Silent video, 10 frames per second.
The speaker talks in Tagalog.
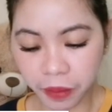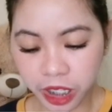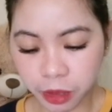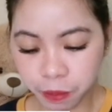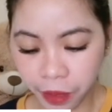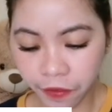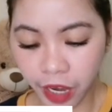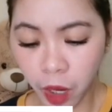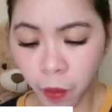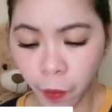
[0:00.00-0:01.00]
mas
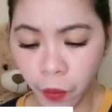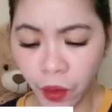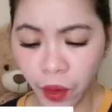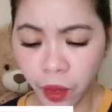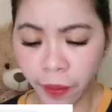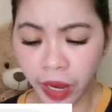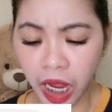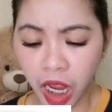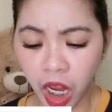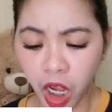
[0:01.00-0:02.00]
prefer mo po yung
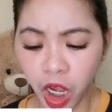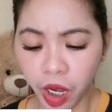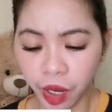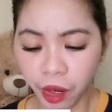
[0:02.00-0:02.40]
mga